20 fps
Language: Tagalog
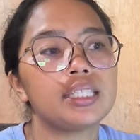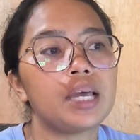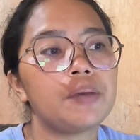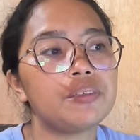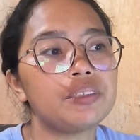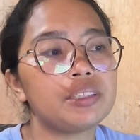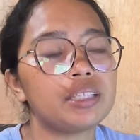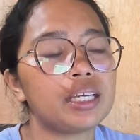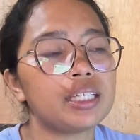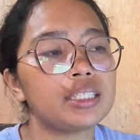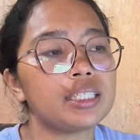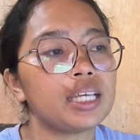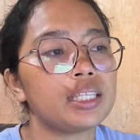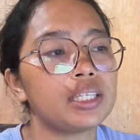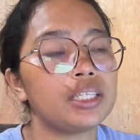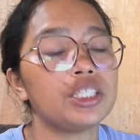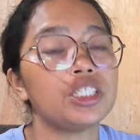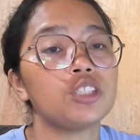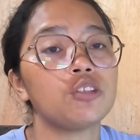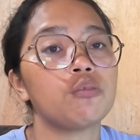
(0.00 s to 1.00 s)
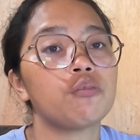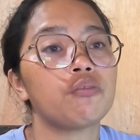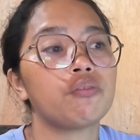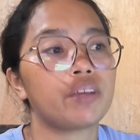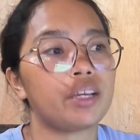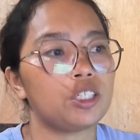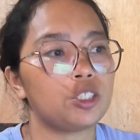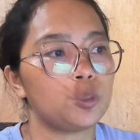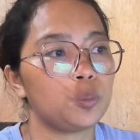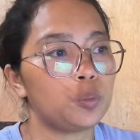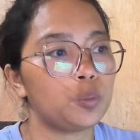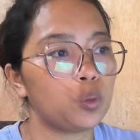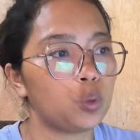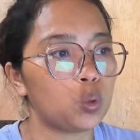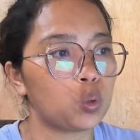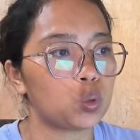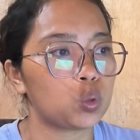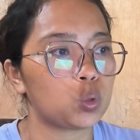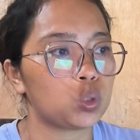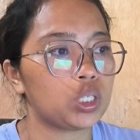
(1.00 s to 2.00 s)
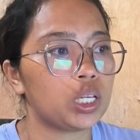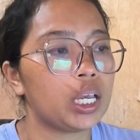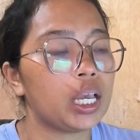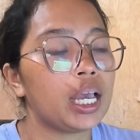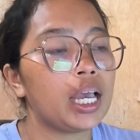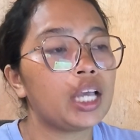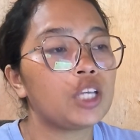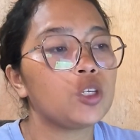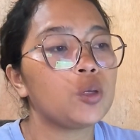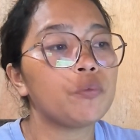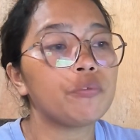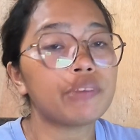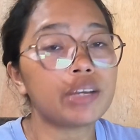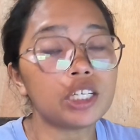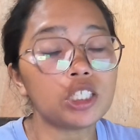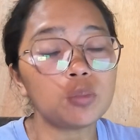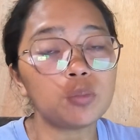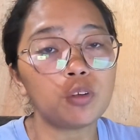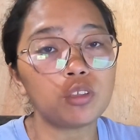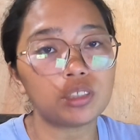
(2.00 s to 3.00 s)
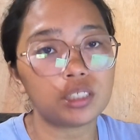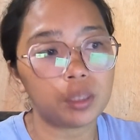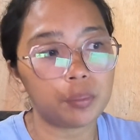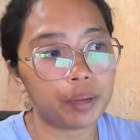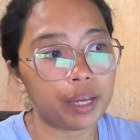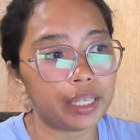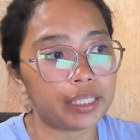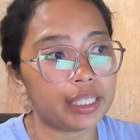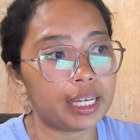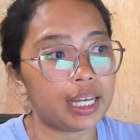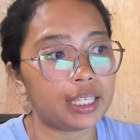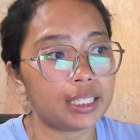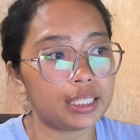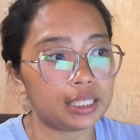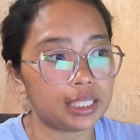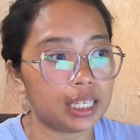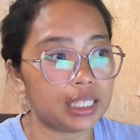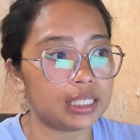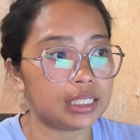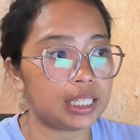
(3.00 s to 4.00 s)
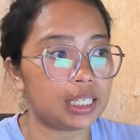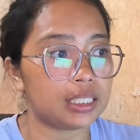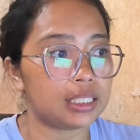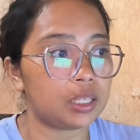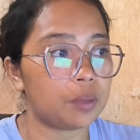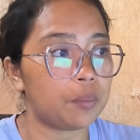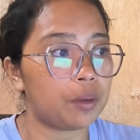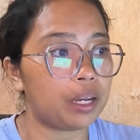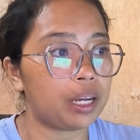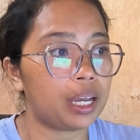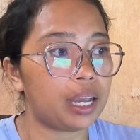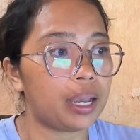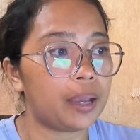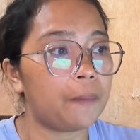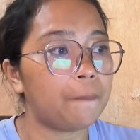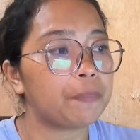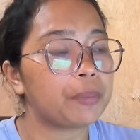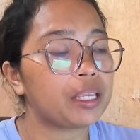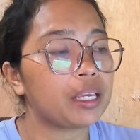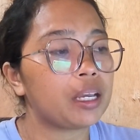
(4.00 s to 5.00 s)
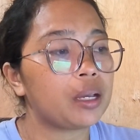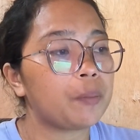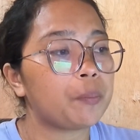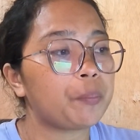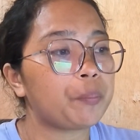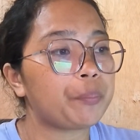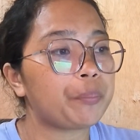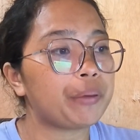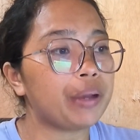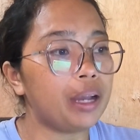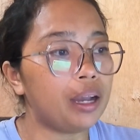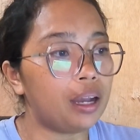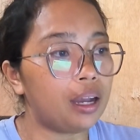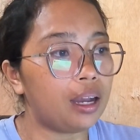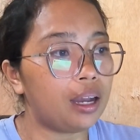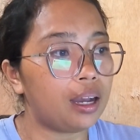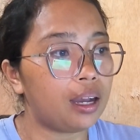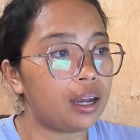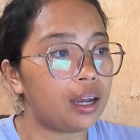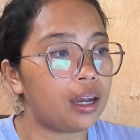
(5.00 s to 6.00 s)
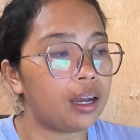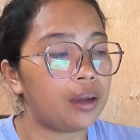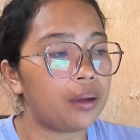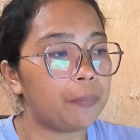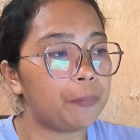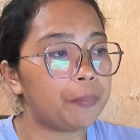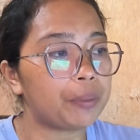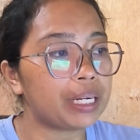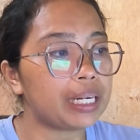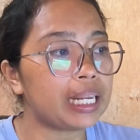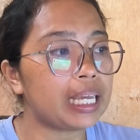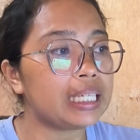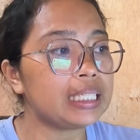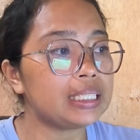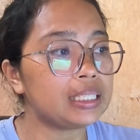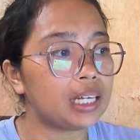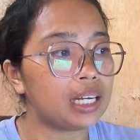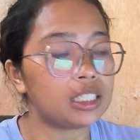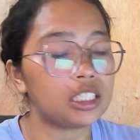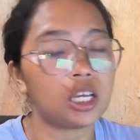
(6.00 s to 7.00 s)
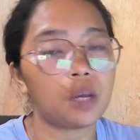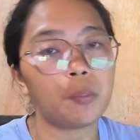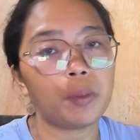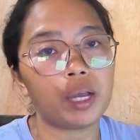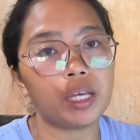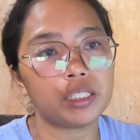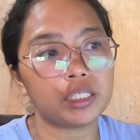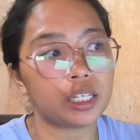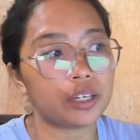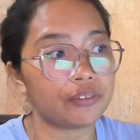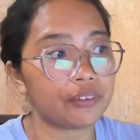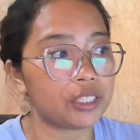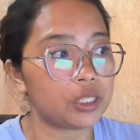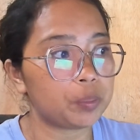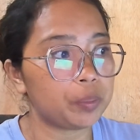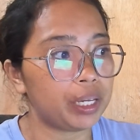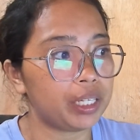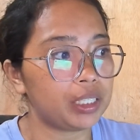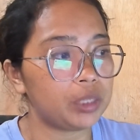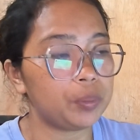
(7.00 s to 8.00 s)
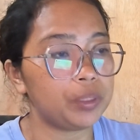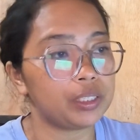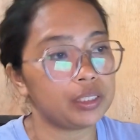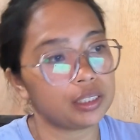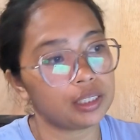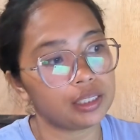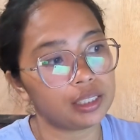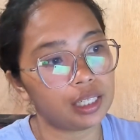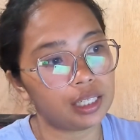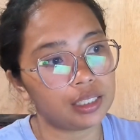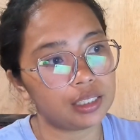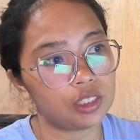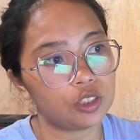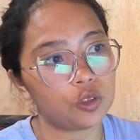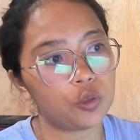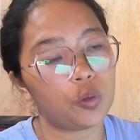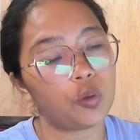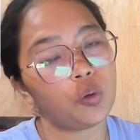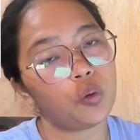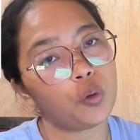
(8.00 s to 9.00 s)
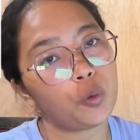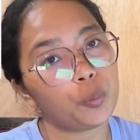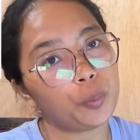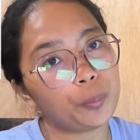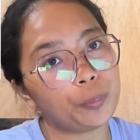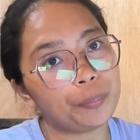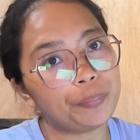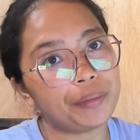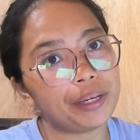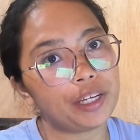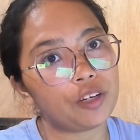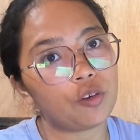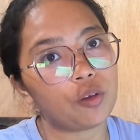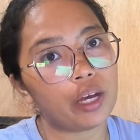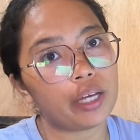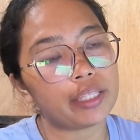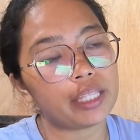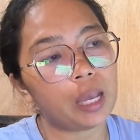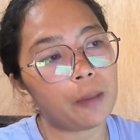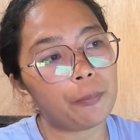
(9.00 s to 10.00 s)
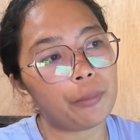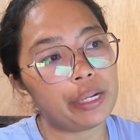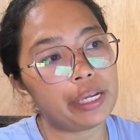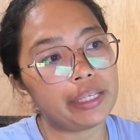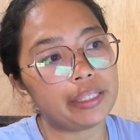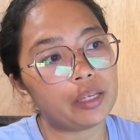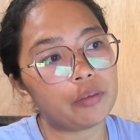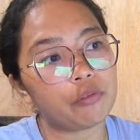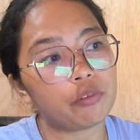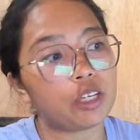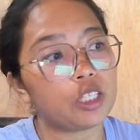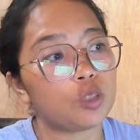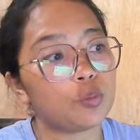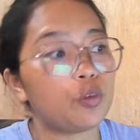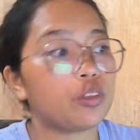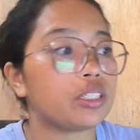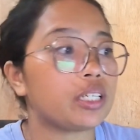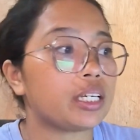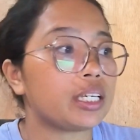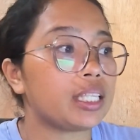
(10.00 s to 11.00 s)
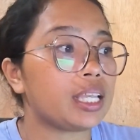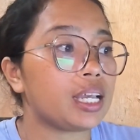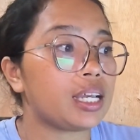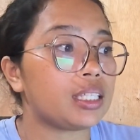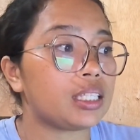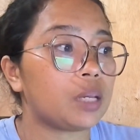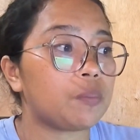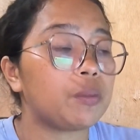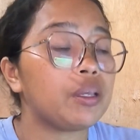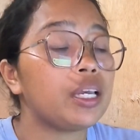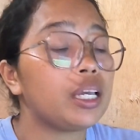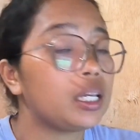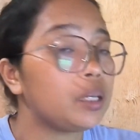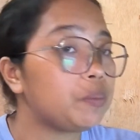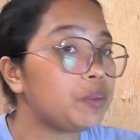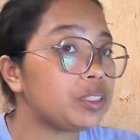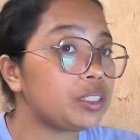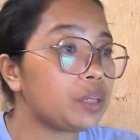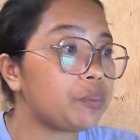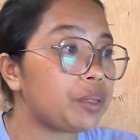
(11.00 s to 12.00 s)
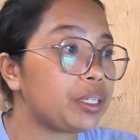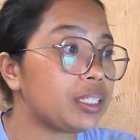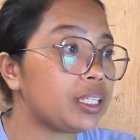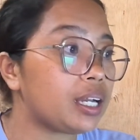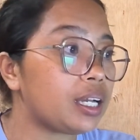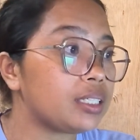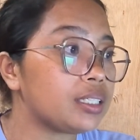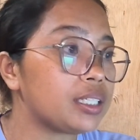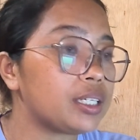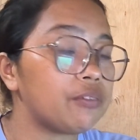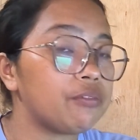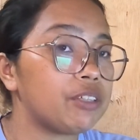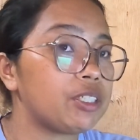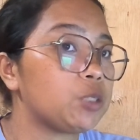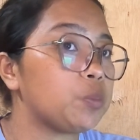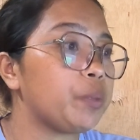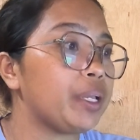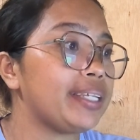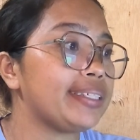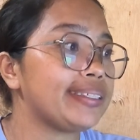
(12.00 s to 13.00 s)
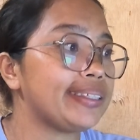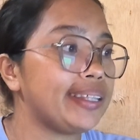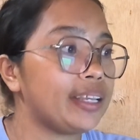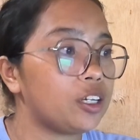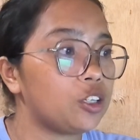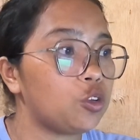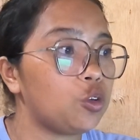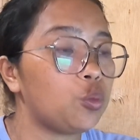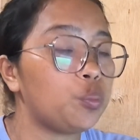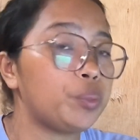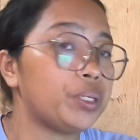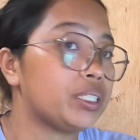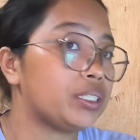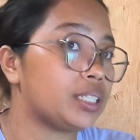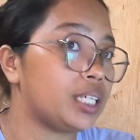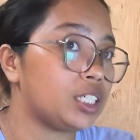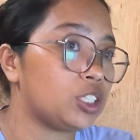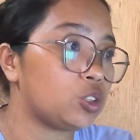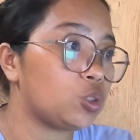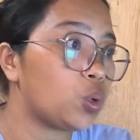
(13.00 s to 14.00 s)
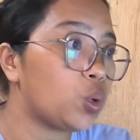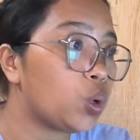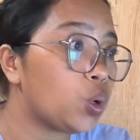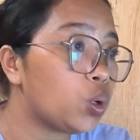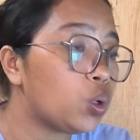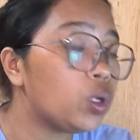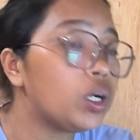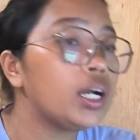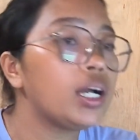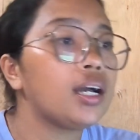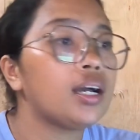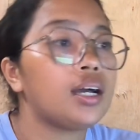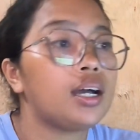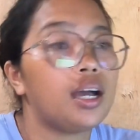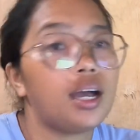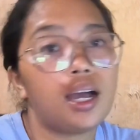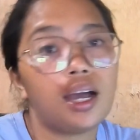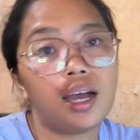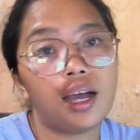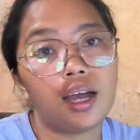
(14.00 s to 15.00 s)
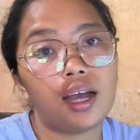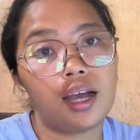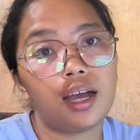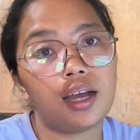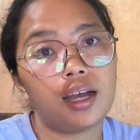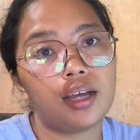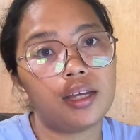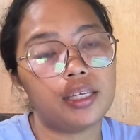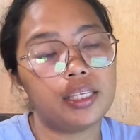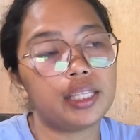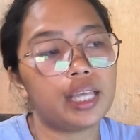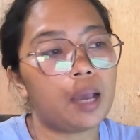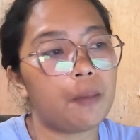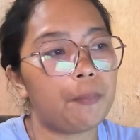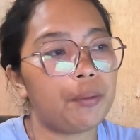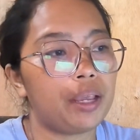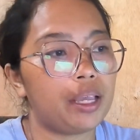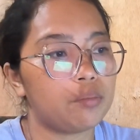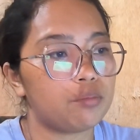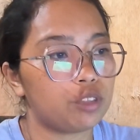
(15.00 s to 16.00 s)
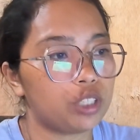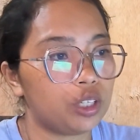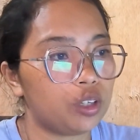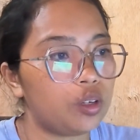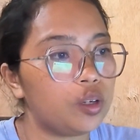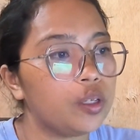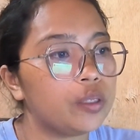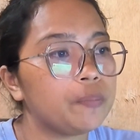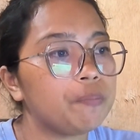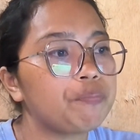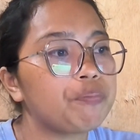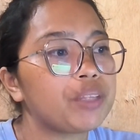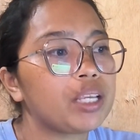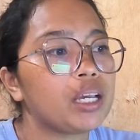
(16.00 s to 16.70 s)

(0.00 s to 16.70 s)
Tapos next natin is yung FreshBooks. Yung Freshbooks naman, nakadesign siya sa mga uh, freelancer sa mga service-based businesses. So, kung meron kang na-applyan na Freshbooks na hinahanap, ibig sabihin, naka-service-based lang yung business nung uh, ina-applyan mo na yon.